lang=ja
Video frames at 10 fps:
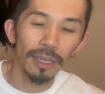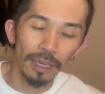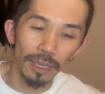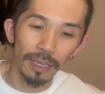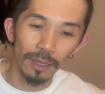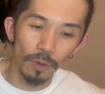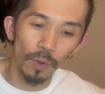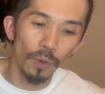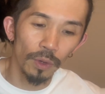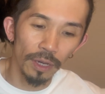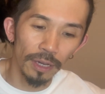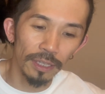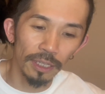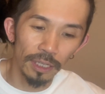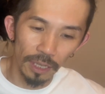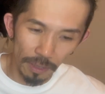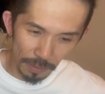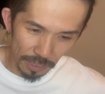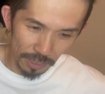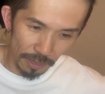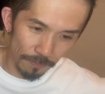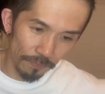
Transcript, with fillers: え公開されました。